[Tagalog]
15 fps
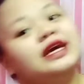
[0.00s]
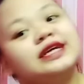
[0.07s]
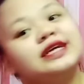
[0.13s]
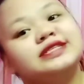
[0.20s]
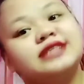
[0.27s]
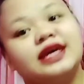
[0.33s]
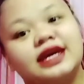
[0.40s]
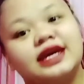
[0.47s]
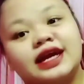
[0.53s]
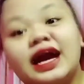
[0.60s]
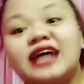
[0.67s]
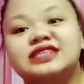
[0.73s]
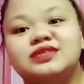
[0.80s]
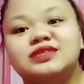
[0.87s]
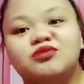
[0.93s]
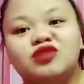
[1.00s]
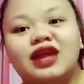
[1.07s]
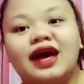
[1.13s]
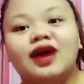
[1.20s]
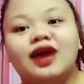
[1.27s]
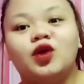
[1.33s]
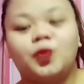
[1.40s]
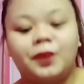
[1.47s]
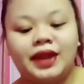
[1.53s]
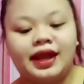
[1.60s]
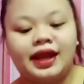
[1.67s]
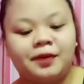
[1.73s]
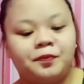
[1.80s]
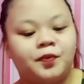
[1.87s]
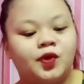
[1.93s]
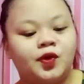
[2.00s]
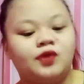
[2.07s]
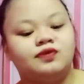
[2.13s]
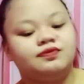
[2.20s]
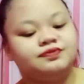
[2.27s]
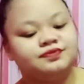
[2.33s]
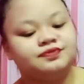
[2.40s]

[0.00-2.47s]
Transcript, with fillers: Kasi, kakasimula ko pa lang po.